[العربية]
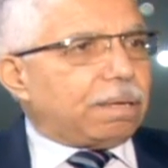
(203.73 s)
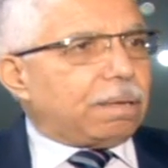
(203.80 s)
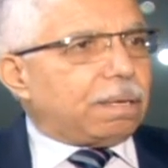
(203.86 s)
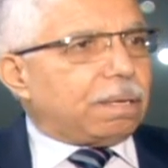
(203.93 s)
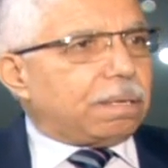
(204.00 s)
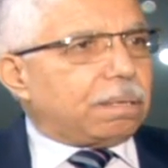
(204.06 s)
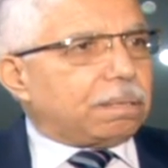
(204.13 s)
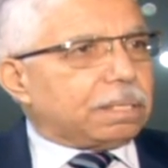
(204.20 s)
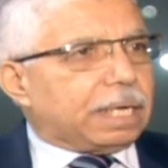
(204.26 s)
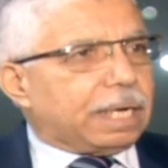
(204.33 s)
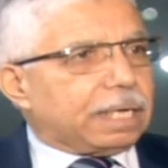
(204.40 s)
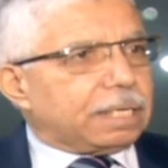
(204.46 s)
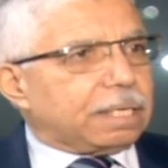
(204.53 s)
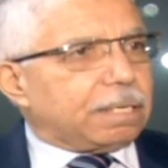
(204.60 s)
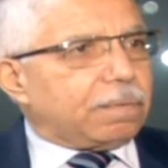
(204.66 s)
إيه،
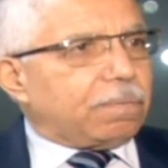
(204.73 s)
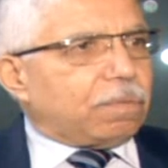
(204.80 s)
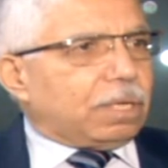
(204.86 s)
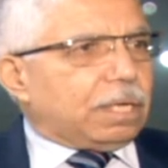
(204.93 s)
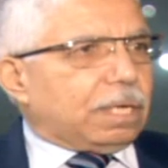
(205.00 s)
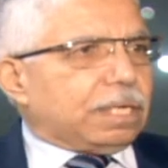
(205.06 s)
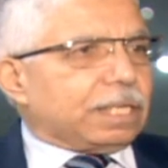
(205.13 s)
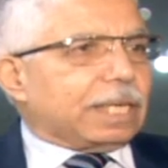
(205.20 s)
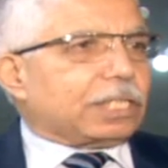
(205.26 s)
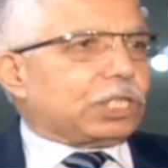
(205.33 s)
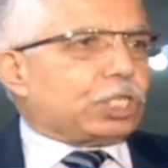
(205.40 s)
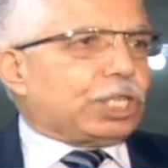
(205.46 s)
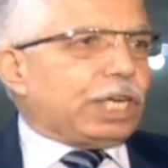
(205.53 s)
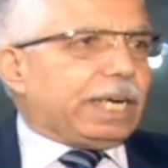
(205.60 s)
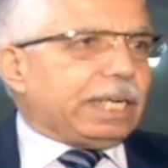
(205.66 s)
يعني يا
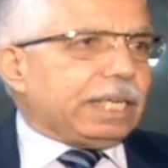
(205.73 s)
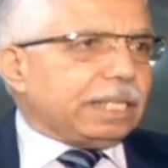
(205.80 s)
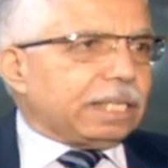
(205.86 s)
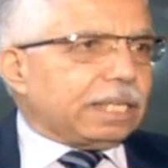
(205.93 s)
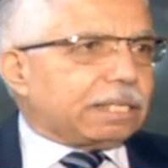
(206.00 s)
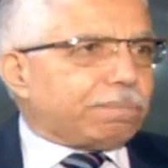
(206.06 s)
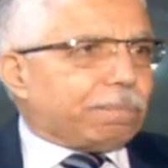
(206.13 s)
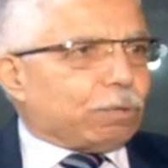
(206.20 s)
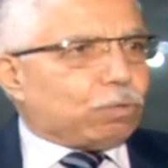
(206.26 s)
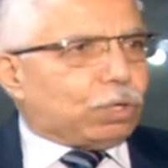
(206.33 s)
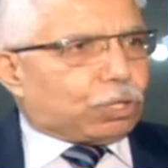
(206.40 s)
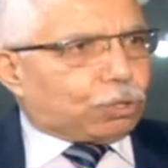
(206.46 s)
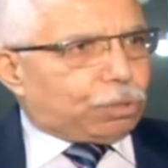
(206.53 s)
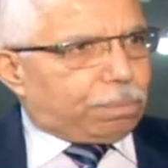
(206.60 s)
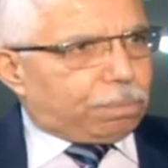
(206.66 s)
تشتري يا
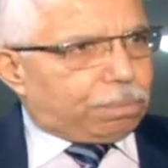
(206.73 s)
تموتهم